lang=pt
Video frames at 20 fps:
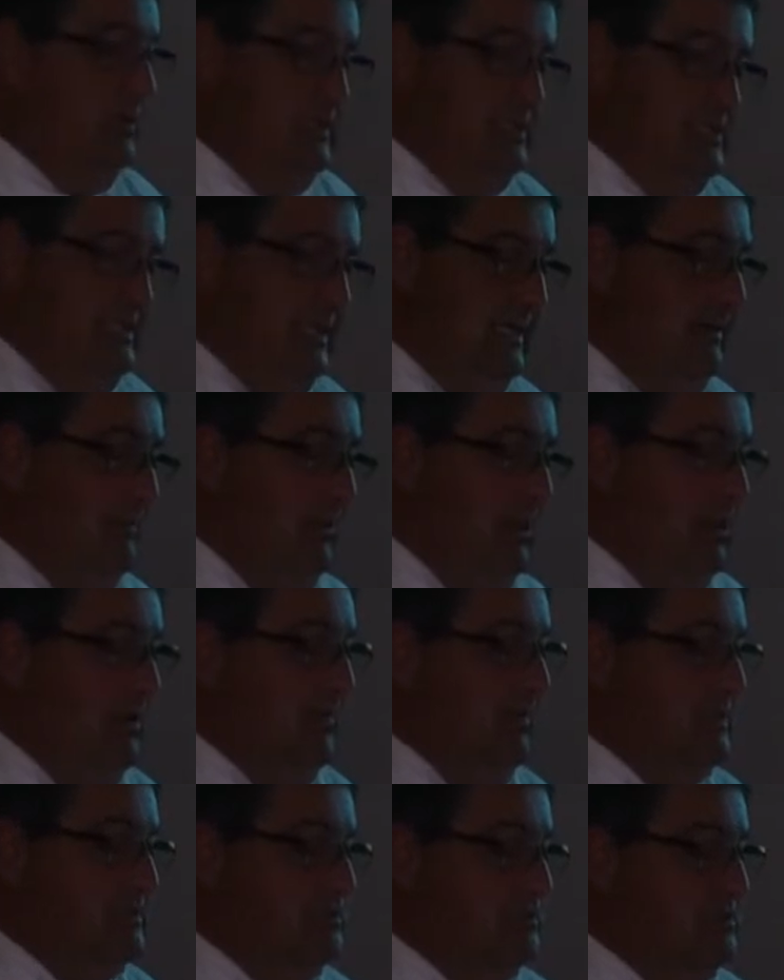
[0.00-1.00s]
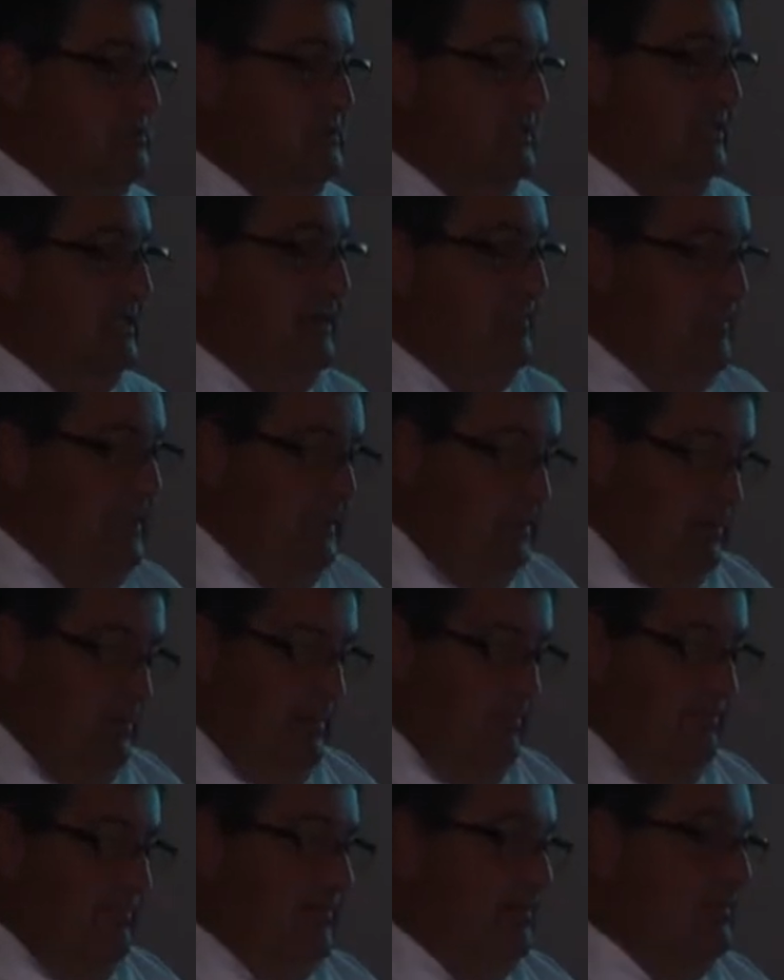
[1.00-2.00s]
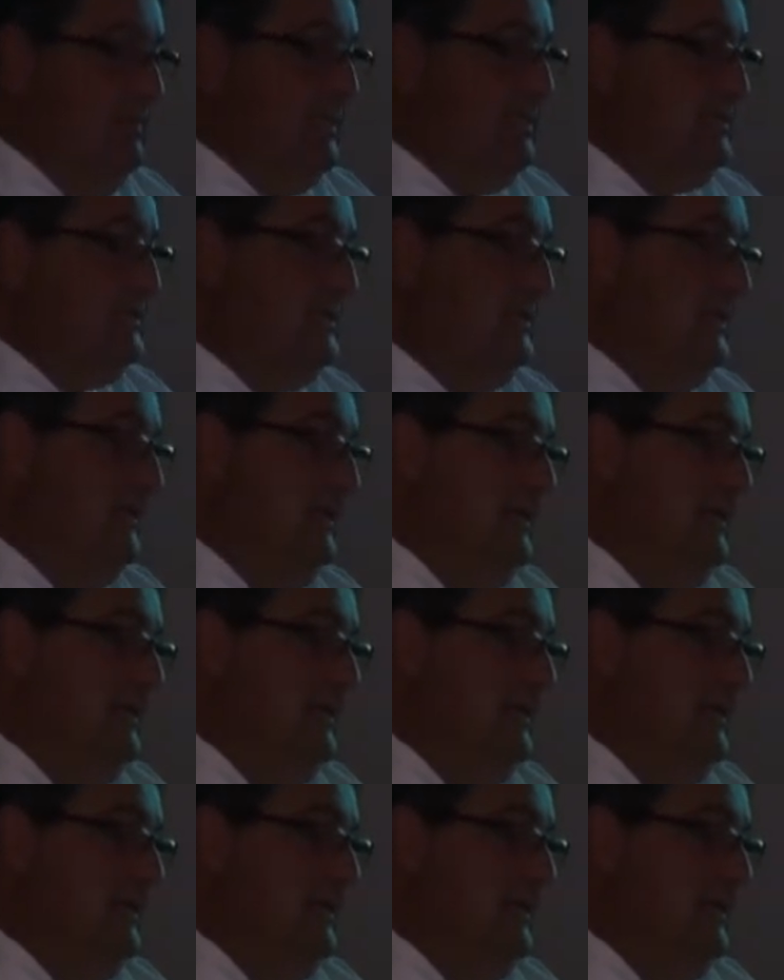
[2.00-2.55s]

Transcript: horas ninguém morre mais por sangramento, obviamente.